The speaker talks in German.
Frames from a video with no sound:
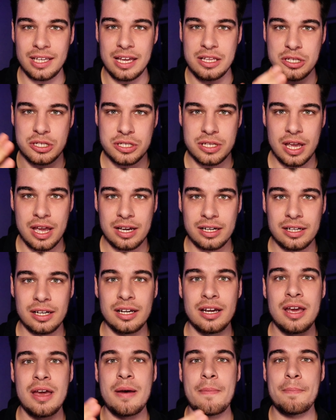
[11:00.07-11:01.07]
einen starken
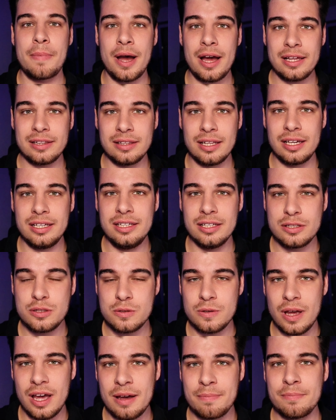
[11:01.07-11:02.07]
Partner hier
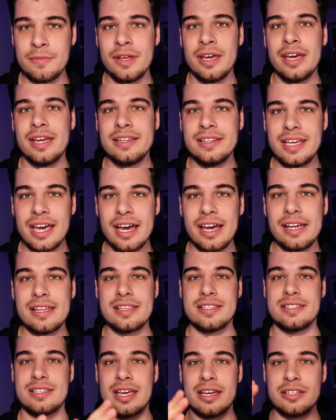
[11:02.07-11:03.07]
zu haben, der
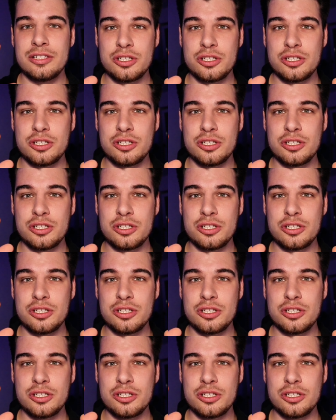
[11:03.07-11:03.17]
sein